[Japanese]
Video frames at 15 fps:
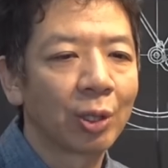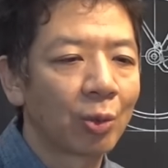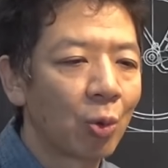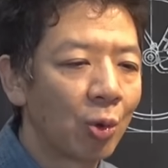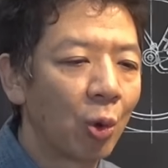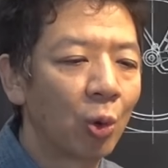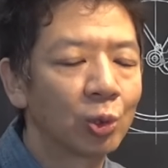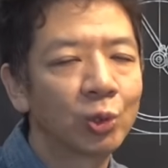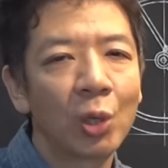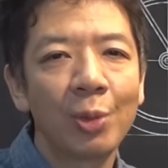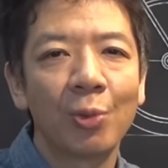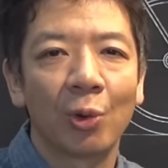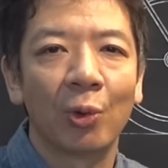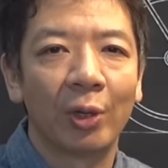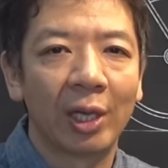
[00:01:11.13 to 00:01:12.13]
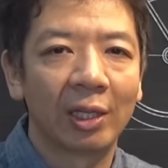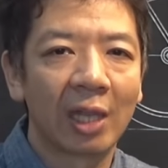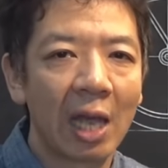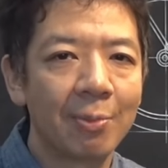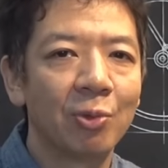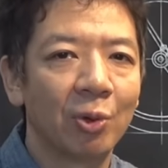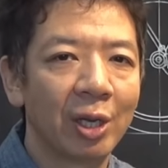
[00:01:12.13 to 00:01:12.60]
とねこういう細いものをね
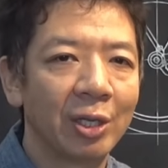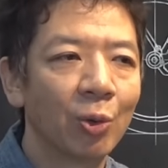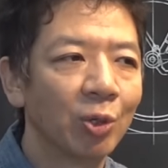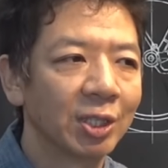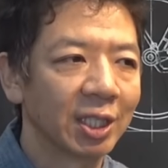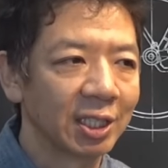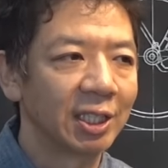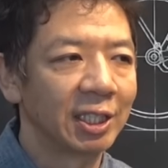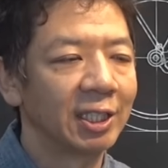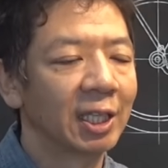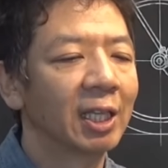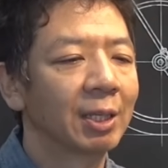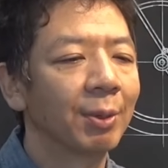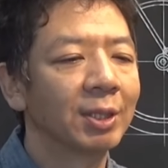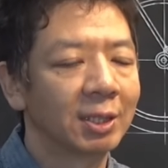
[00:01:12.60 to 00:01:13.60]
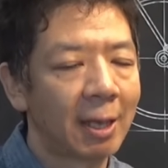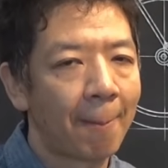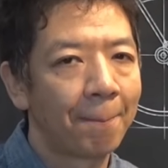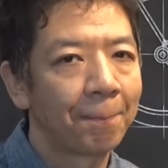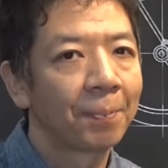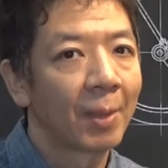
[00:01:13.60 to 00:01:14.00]
タイプをね用意させていただきました、は